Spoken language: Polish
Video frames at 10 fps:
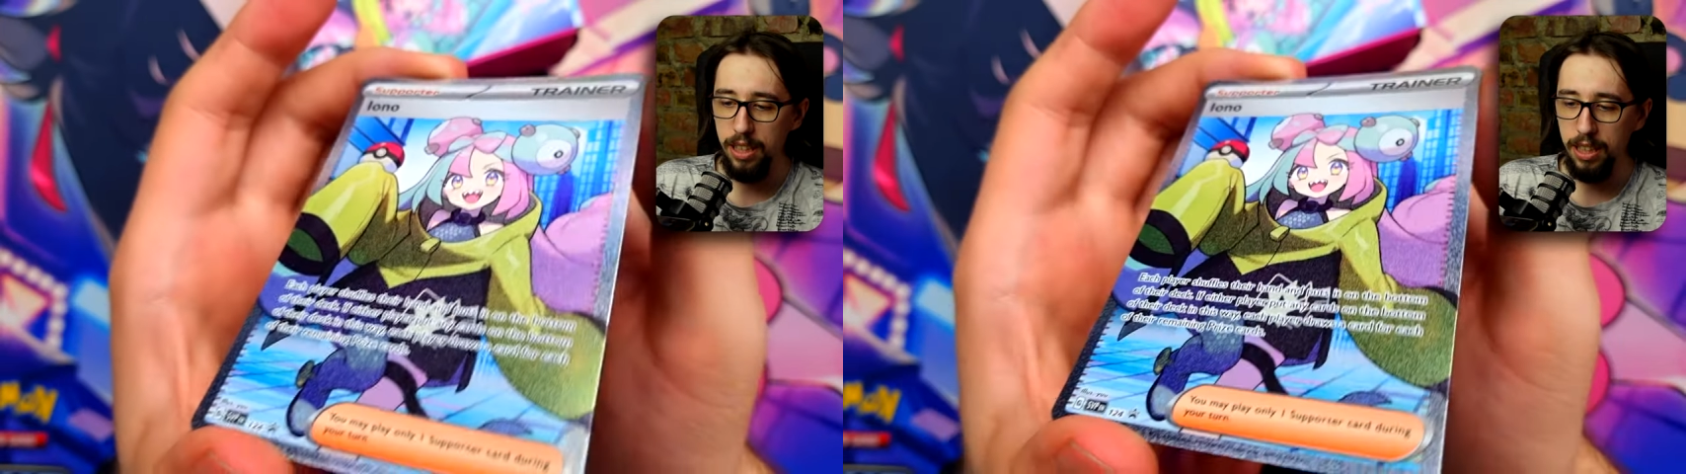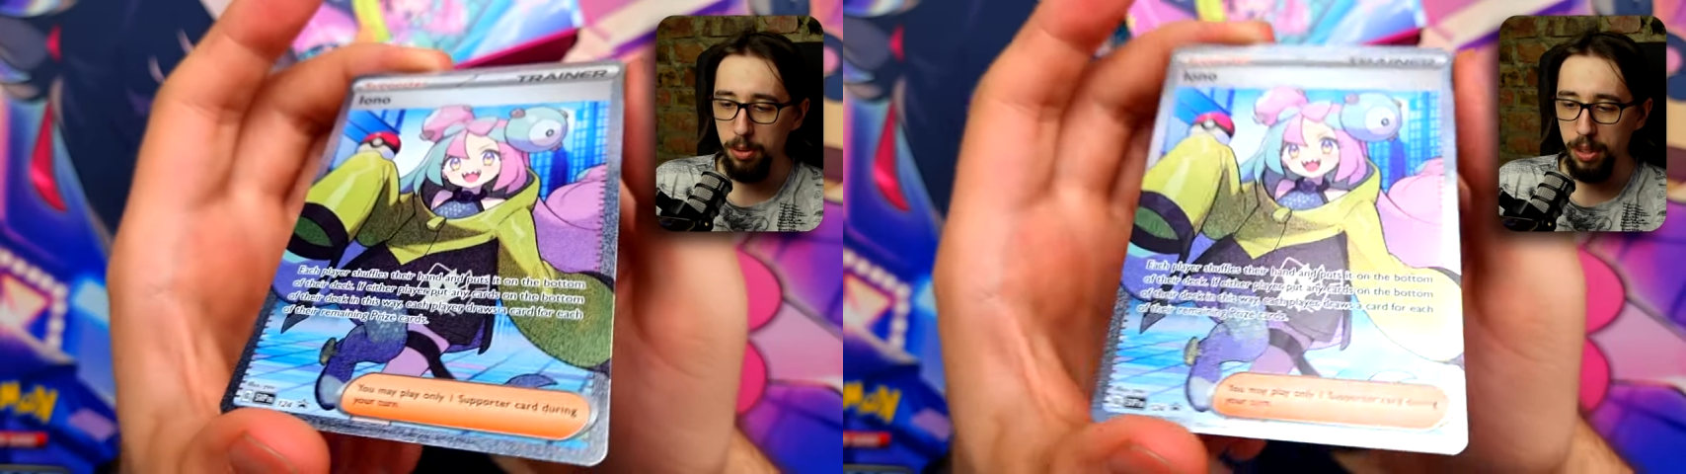
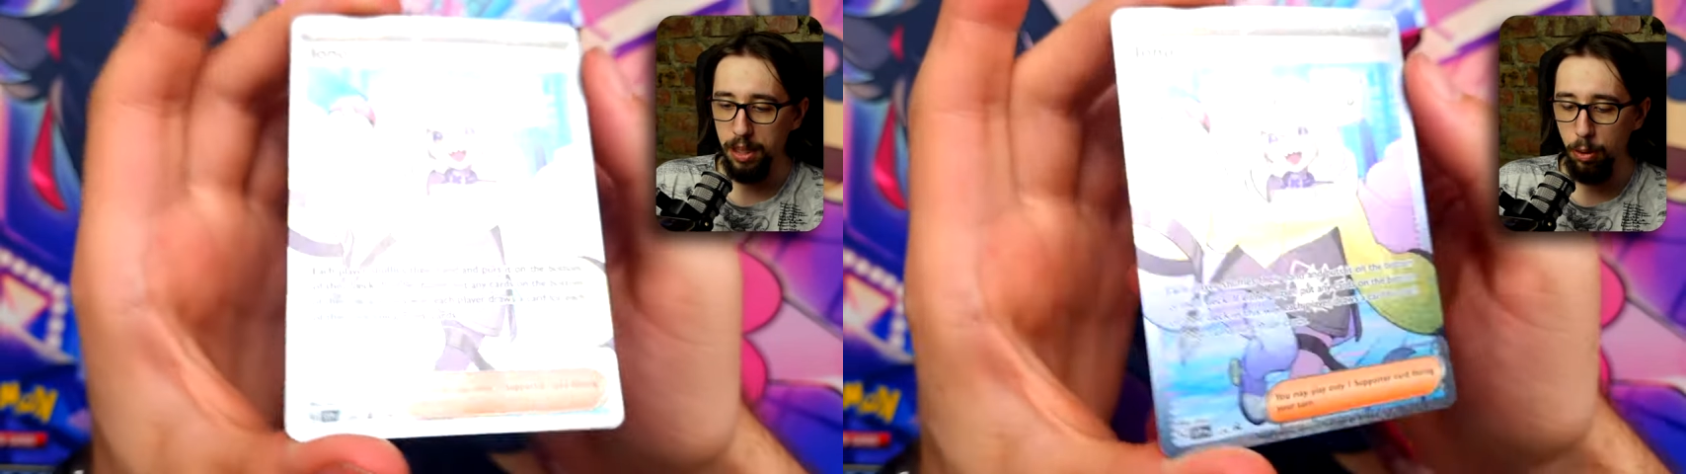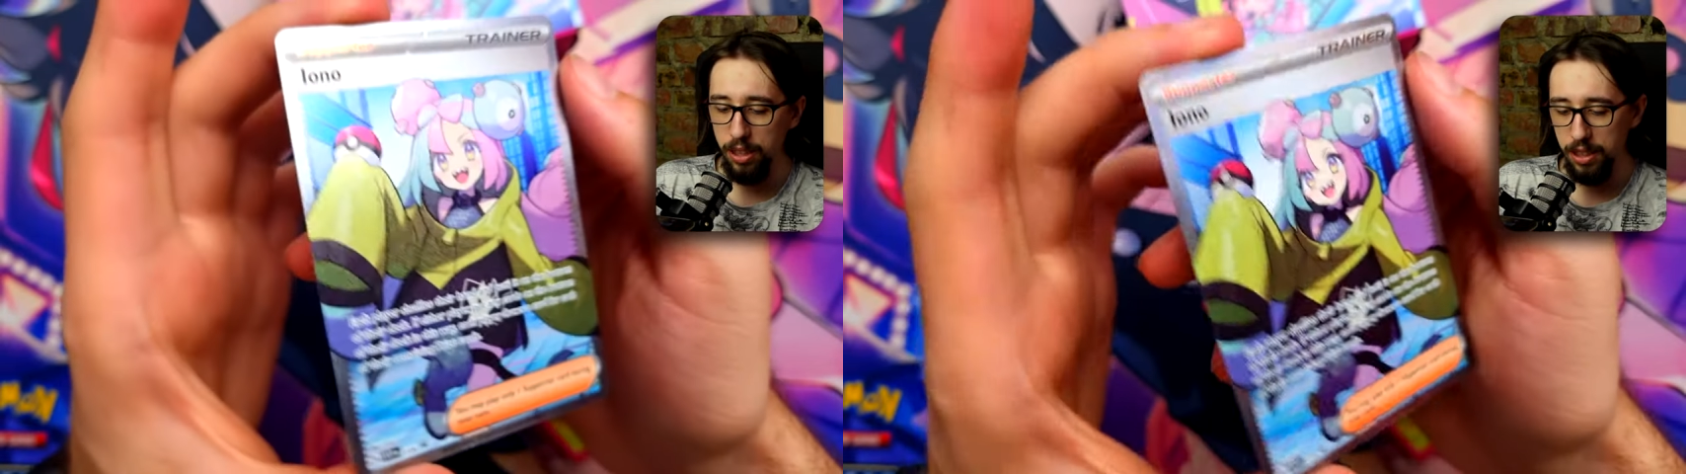Jezu,
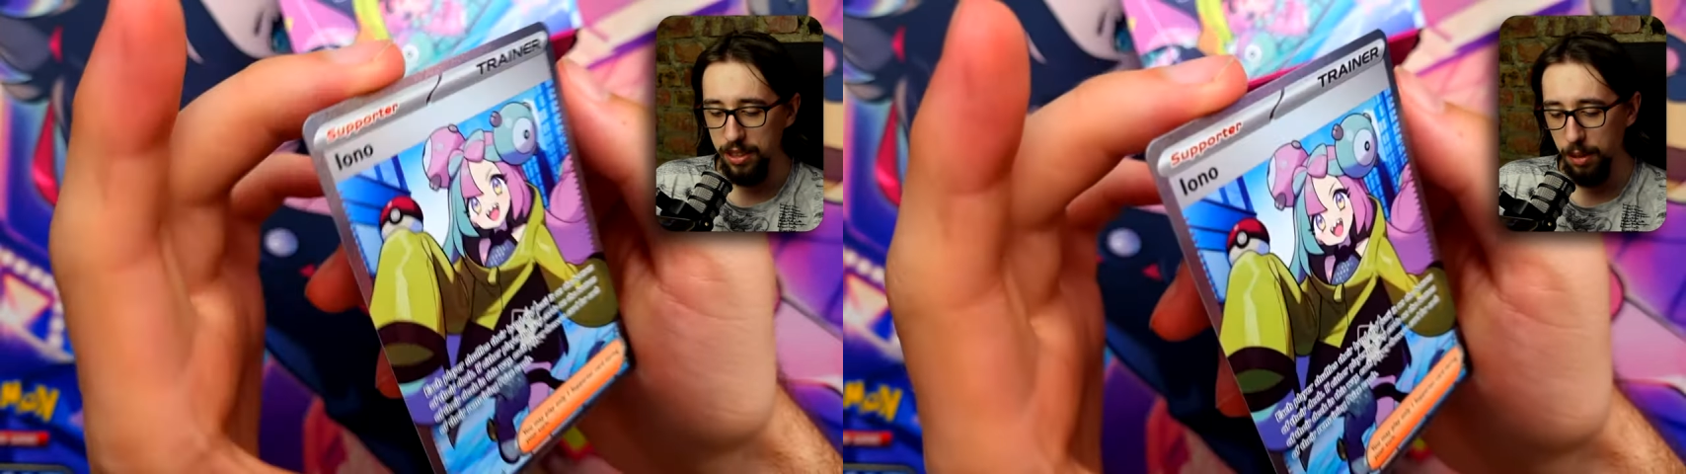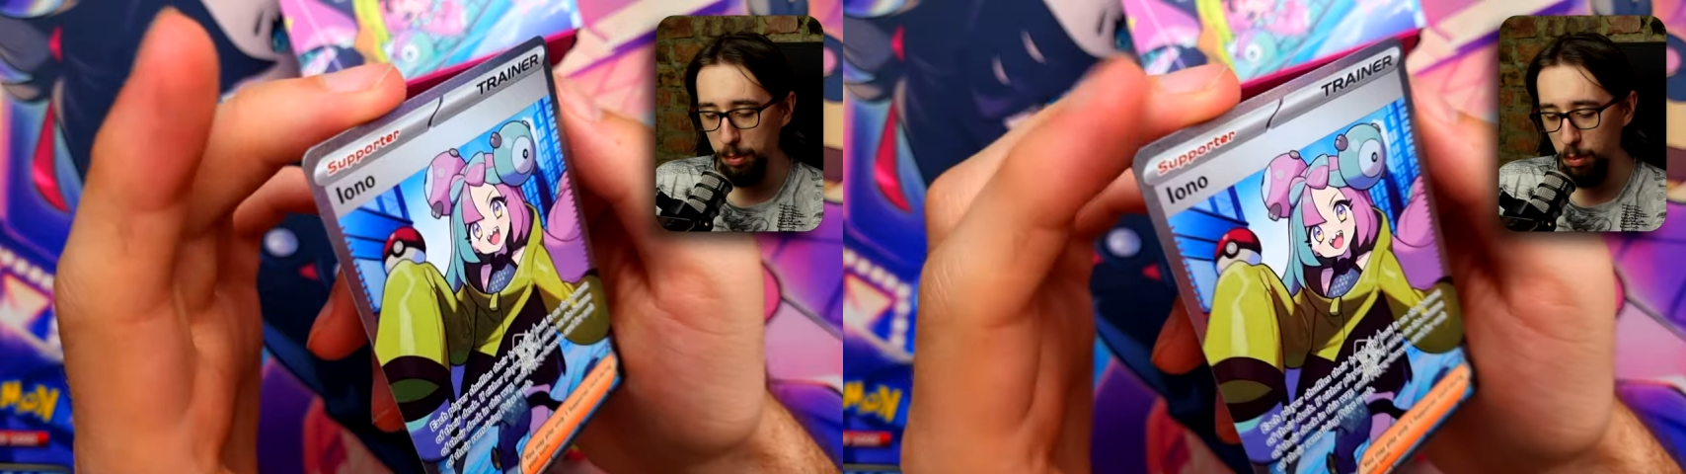jaka ładna
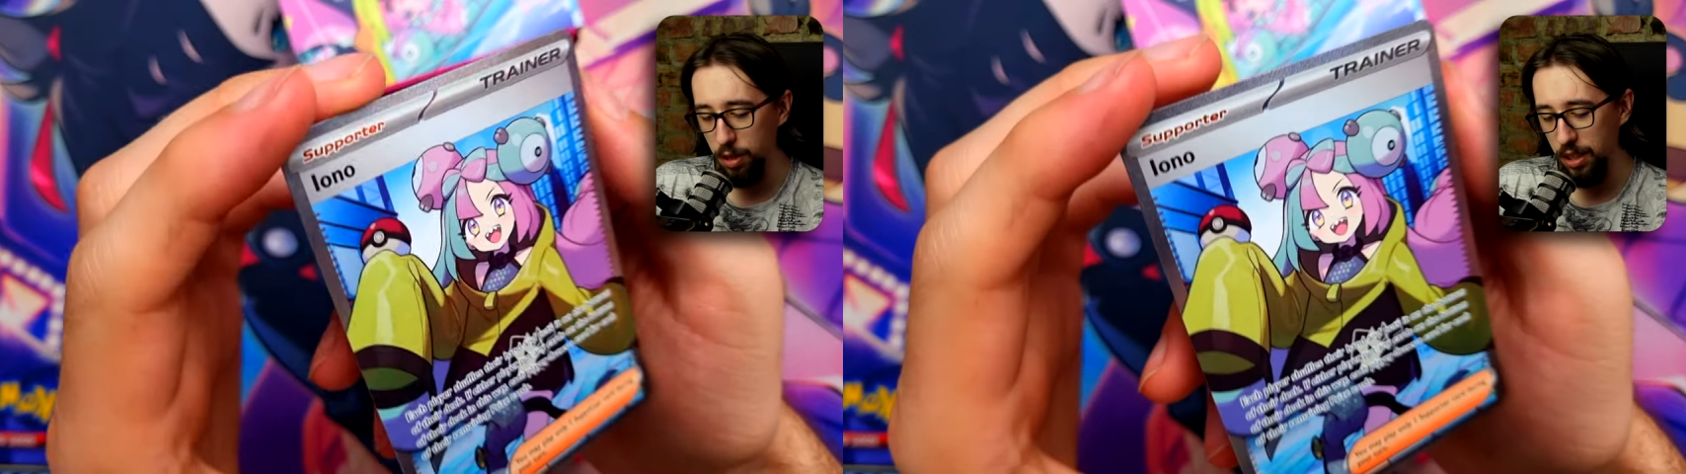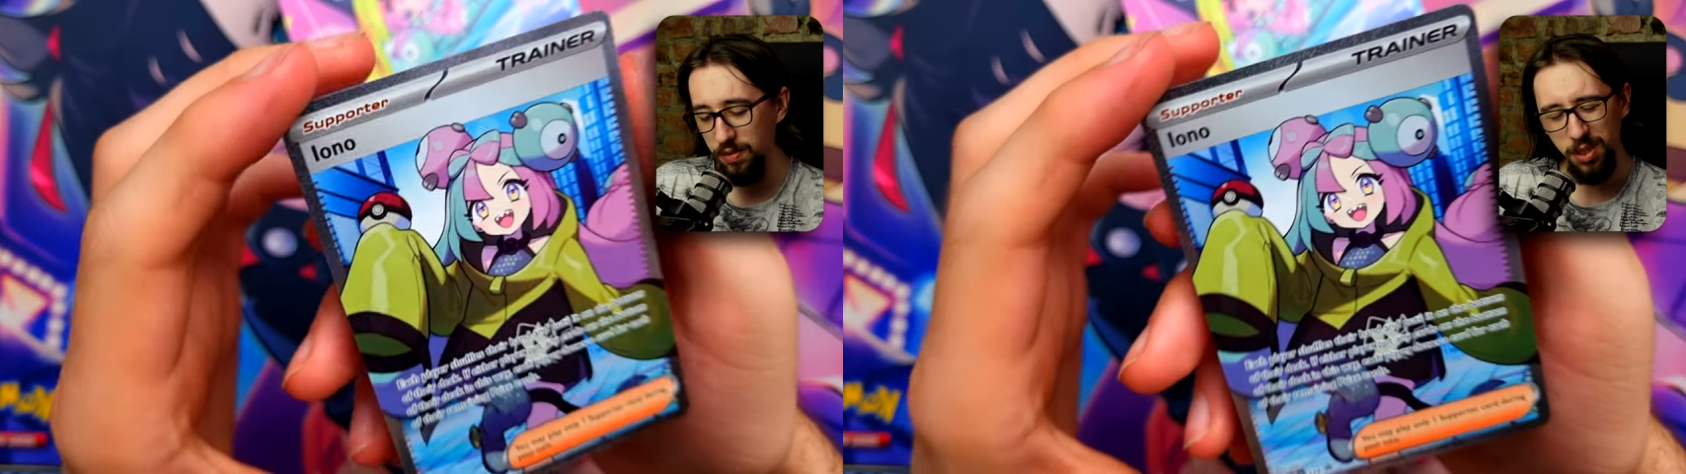jest ta promka.